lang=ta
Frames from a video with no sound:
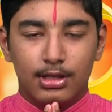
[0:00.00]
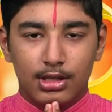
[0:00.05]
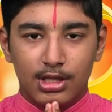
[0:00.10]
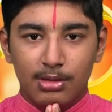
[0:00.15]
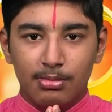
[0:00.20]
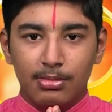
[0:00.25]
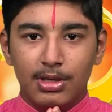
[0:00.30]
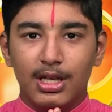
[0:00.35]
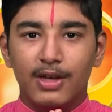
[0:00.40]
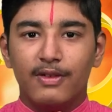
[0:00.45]

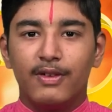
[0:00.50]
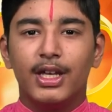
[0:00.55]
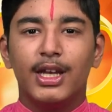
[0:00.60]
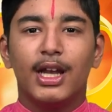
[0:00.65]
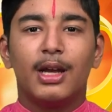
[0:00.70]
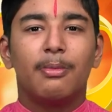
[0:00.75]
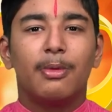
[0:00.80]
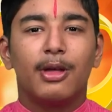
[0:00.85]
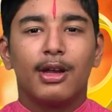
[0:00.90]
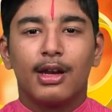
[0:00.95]
ஜெம் டிவி
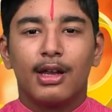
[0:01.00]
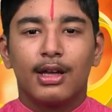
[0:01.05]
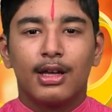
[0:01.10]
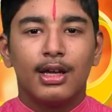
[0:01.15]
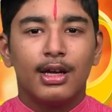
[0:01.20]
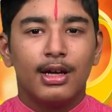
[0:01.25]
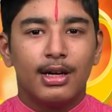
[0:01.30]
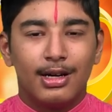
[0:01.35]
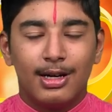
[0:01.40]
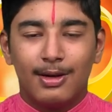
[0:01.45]

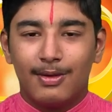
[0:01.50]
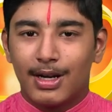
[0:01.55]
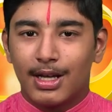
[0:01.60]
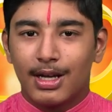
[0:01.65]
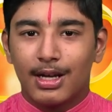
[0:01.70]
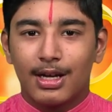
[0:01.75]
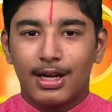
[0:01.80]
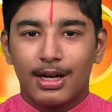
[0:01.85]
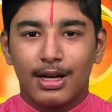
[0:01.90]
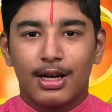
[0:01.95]
நண்பர்களுக்கு ஏடு
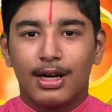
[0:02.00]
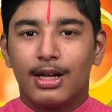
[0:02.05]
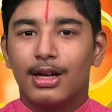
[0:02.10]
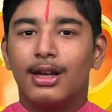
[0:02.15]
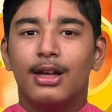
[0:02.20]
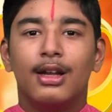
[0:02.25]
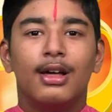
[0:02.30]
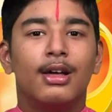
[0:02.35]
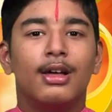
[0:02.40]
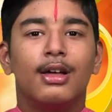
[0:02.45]
வணக்கங்கள்